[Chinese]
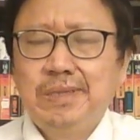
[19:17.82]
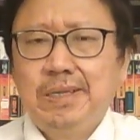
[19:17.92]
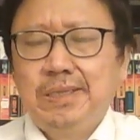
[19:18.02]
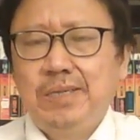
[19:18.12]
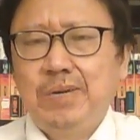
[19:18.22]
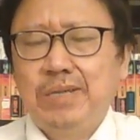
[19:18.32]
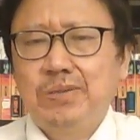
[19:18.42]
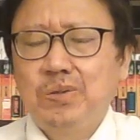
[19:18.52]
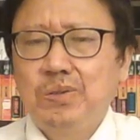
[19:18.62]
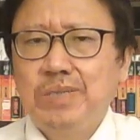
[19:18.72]
尽管
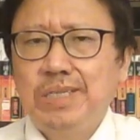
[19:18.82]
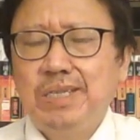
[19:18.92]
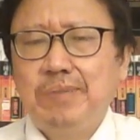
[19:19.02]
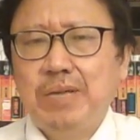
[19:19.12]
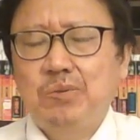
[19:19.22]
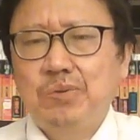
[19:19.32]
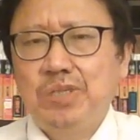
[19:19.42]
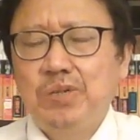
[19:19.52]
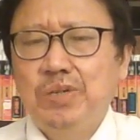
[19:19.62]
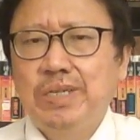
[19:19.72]
中共近期摆出
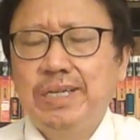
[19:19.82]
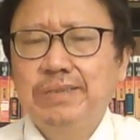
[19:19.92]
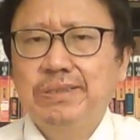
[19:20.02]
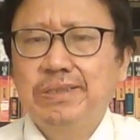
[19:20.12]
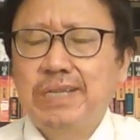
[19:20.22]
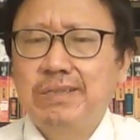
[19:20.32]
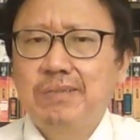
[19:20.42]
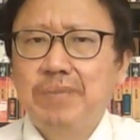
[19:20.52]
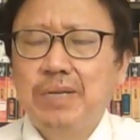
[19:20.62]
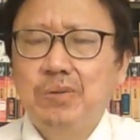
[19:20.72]
求和的样子，但是
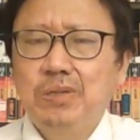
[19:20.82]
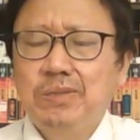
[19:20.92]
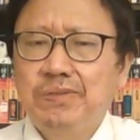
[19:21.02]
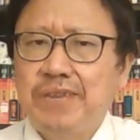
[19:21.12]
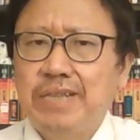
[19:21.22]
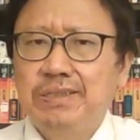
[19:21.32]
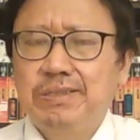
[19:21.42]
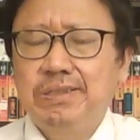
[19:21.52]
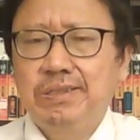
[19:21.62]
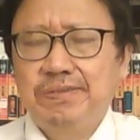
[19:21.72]
美国反
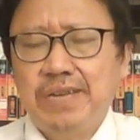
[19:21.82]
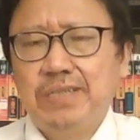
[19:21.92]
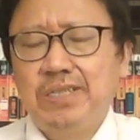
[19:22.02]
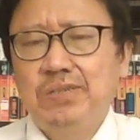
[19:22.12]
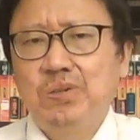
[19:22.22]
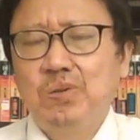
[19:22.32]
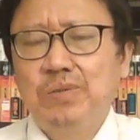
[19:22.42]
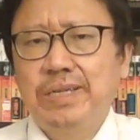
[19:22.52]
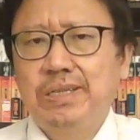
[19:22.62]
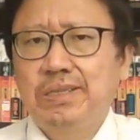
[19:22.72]
之反击中共
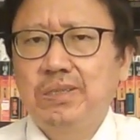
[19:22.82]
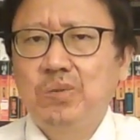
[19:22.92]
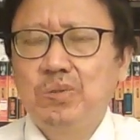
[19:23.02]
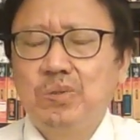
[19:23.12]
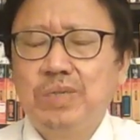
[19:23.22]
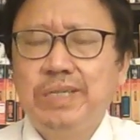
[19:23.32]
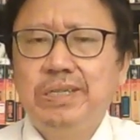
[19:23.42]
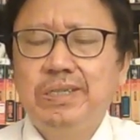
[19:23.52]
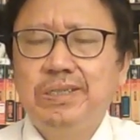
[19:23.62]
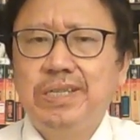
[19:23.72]
的动作一
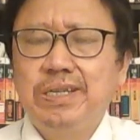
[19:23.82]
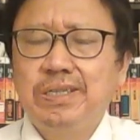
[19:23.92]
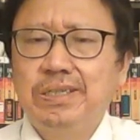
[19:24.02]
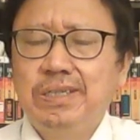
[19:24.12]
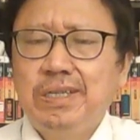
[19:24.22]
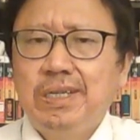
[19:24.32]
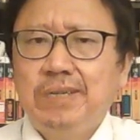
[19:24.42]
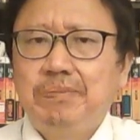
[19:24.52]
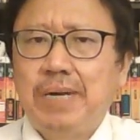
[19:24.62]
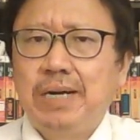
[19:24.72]
个接一个，
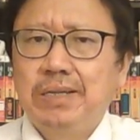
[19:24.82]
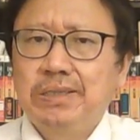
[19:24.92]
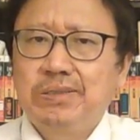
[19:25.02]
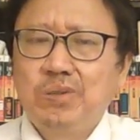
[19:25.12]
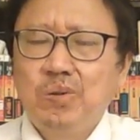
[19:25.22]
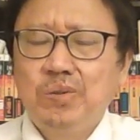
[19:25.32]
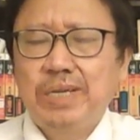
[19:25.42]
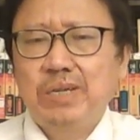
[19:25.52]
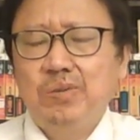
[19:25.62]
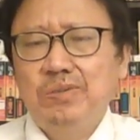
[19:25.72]
把中共
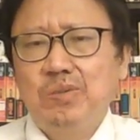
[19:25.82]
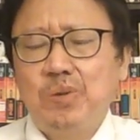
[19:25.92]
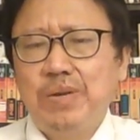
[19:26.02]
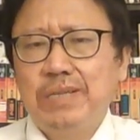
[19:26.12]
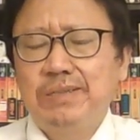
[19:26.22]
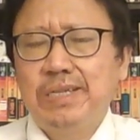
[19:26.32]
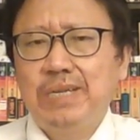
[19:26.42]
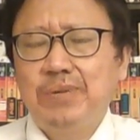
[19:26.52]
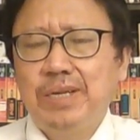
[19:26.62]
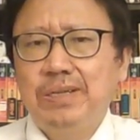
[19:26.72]
的孔子学院认
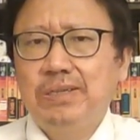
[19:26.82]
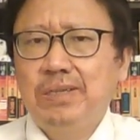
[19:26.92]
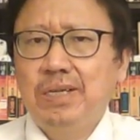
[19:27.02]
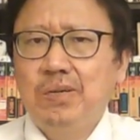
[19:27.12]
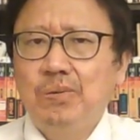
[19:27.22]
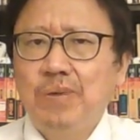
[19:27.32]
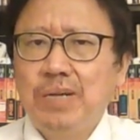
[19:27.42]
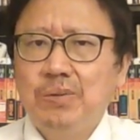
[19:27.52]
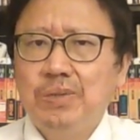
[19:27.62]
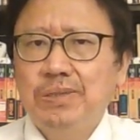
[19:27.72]
定为呃外国